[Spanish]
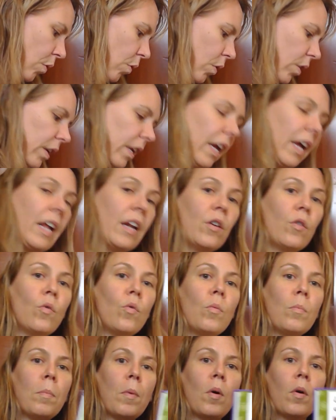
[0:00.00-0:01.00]
por el
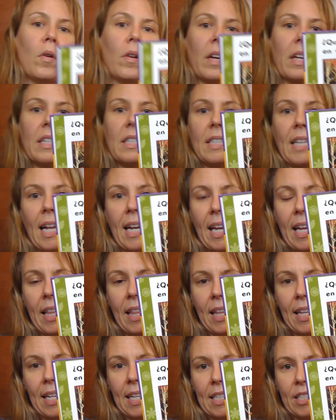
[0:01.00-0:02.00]
humo que sale
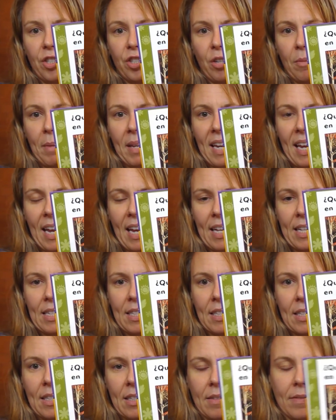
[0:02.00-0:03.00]
de las
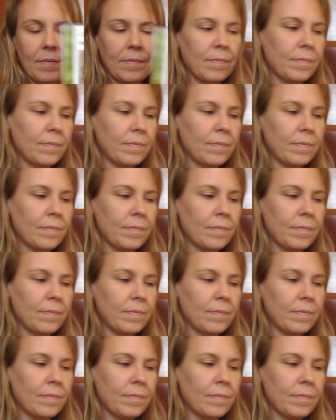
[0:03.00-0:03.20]
chimeneas.